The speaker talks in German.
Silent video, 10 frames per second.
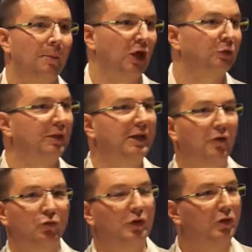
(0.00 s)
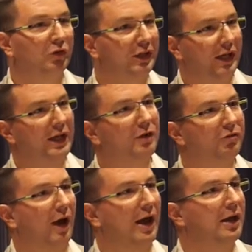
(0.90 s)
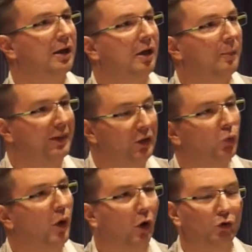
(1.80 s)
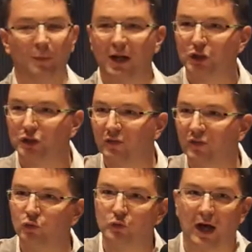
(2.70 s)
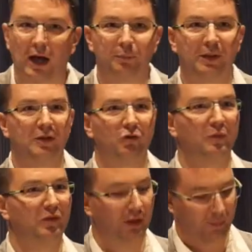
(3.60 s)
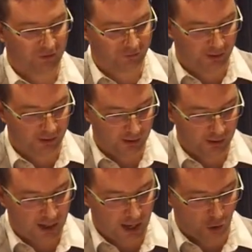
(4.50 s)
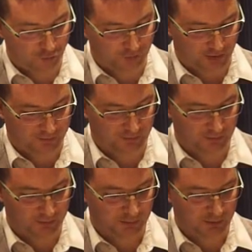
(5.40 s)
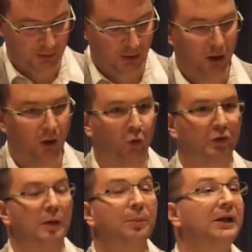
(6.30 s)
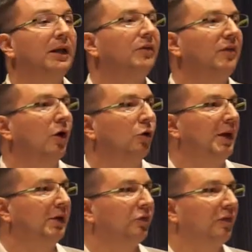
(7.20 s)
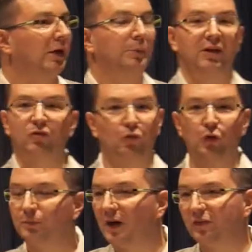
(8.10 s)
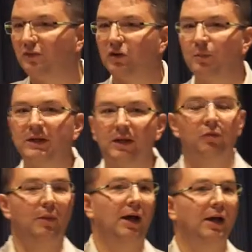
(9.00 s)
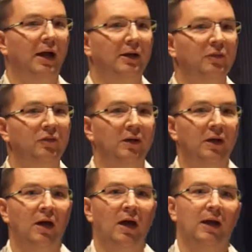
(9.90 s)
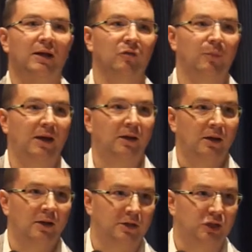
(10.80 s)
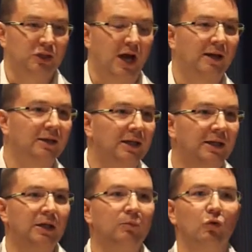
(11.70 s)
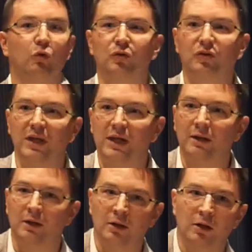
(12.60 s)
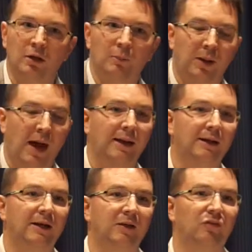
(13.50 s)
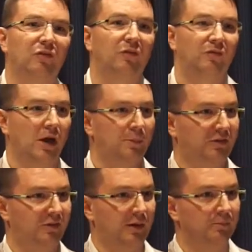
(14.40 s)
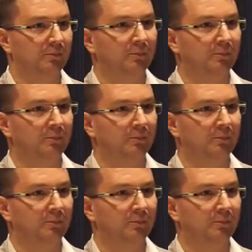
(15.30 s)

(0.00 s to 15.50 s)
Beispiel dafür, dass nicht jede freie Bindung automatisch das Resultat bringt, das man sich am Anfang erhofft hat. Und dann bringt er das Argument und sagt, aber das Furchtbarste, was man jetzt machen kann, ist, dass man den Staat dahin nimmt und den planen lässt, wer mit wem.